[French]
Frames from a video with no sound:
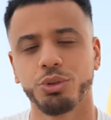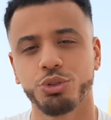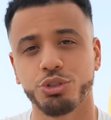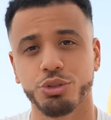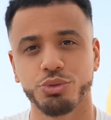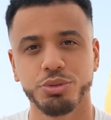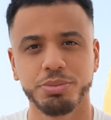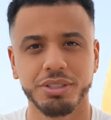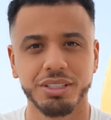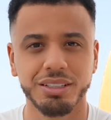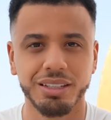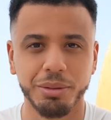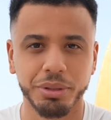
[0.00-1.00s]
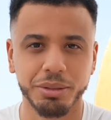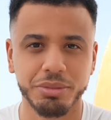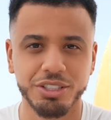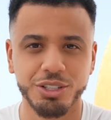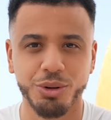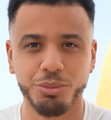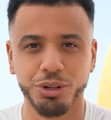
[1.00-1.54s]
Aujourd'hui, petit
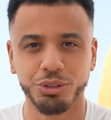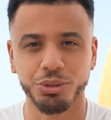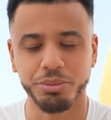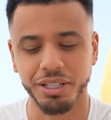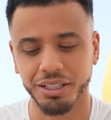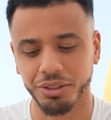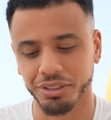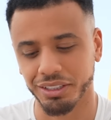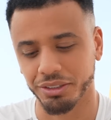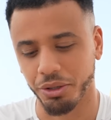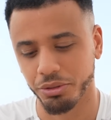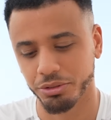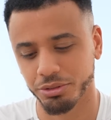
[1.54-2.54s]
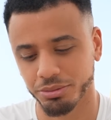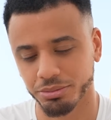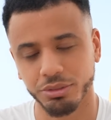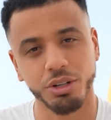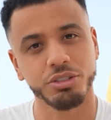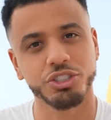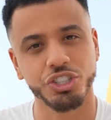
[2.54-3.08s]
après-midi en bord de mer, en détente,
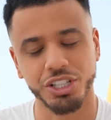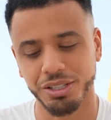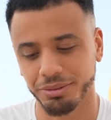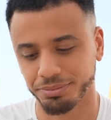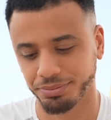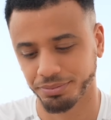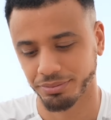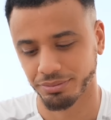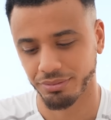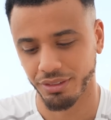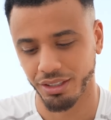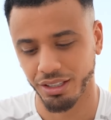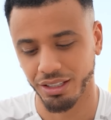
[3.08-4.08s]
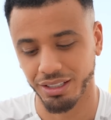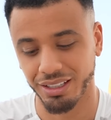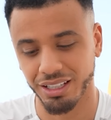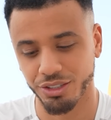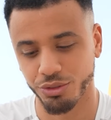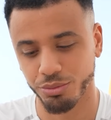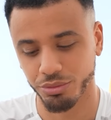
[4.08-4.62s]
en chill. Et les
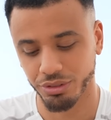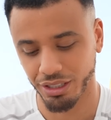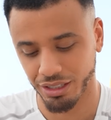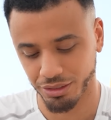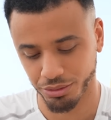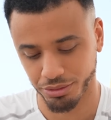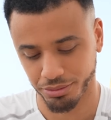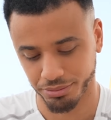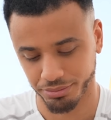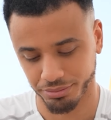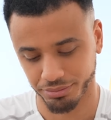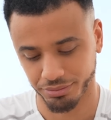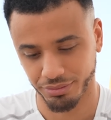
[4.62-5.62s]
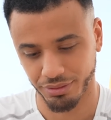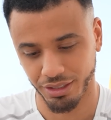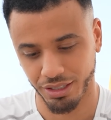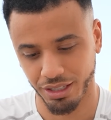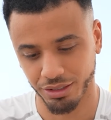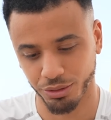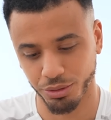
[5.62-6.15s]
gars, je vais vous montrer un truc.
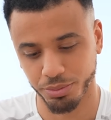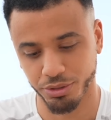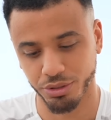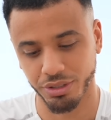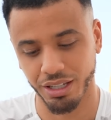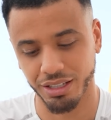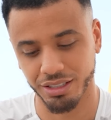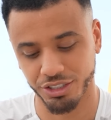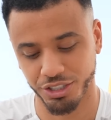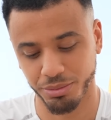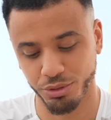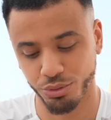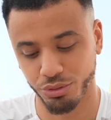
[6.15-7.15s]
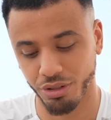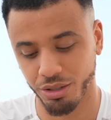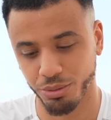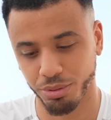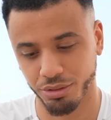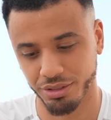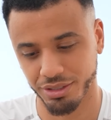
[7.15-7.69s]
Un truc, parce que j'ai mis du temps à
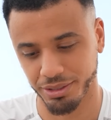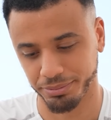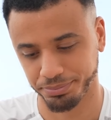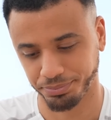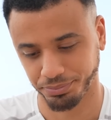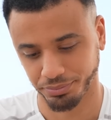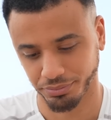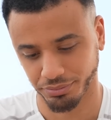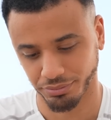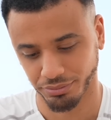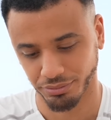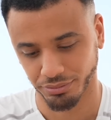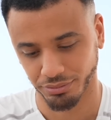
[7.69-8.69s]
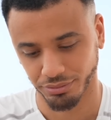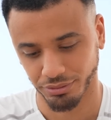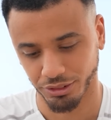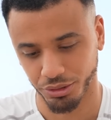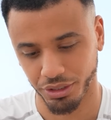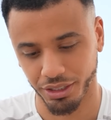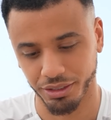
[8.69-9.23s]
comprendre ça.
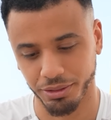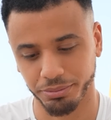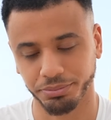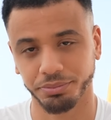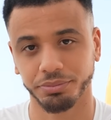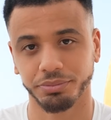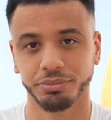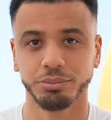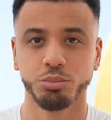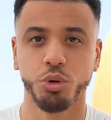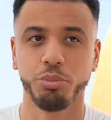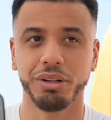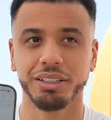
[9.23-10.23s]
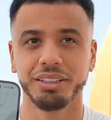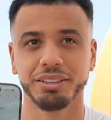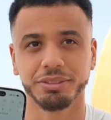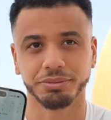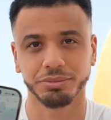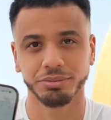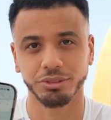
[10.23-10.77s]
Regardez, mon planning.
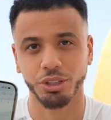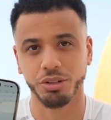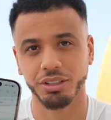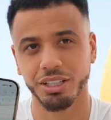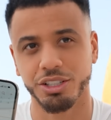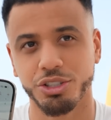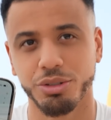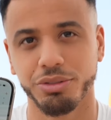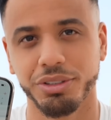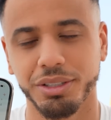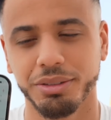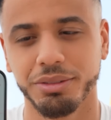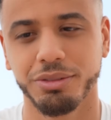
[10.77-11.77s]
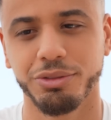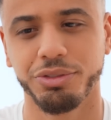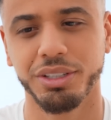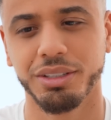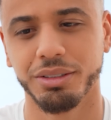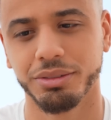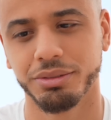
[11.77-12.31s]
31 janvier,
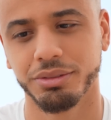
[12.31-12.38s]
vide.